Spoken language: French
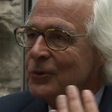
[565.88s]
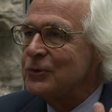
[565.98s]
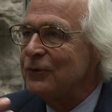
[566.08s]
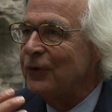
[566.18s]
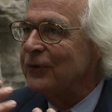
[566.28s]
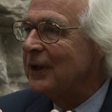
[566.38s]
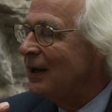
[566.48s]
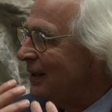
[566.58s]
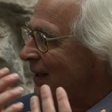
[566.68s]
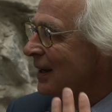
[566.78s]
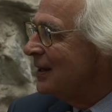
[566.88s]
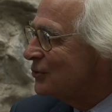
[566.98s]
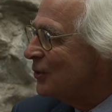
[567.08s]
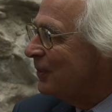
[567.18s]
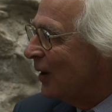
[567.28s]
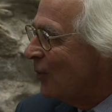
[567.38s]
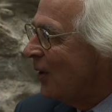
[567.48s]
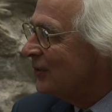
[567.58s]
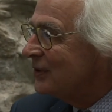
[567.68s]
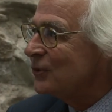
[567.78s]
de se frotter le nez, ce par
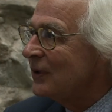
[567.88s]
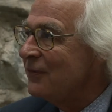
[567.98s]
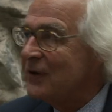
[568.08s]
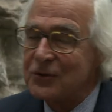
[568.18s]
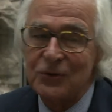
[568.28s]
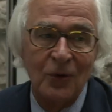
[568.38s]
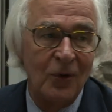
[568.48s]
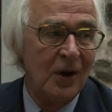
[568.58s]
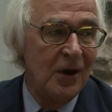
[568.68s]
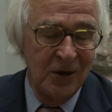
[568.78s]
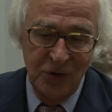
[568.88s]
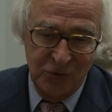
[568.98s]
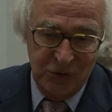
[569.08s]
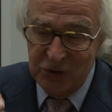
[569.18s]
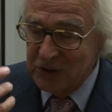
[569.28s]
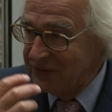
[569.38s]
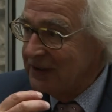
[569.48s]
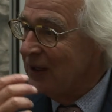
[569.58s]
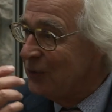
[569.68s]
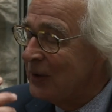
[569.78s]
quoi on dit son affection, et si
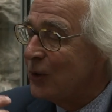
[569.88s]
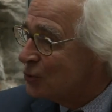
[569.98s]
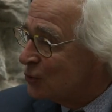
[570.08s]
j'avais déduit que